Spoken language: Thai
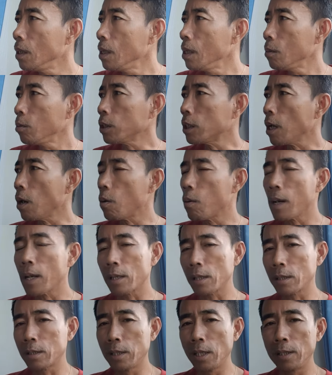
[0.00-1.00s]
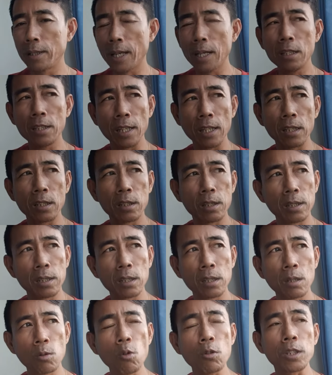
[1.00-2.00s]
พระเจ้าว่าสิ่งไหนสิ่ง
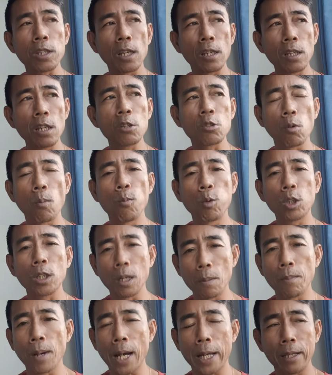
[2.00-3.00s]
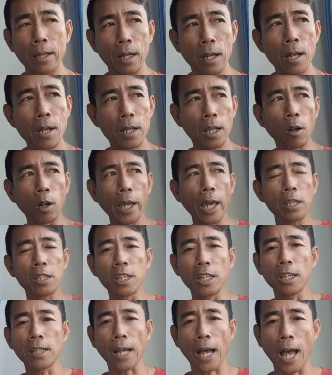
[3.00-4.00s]
ทุกสิ่งที่สมมุติขึ้นมาเนี่ย เราแค่
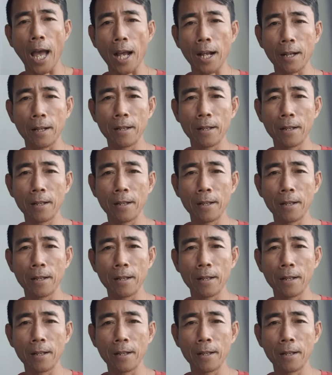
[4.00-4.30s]
ชี้ทาง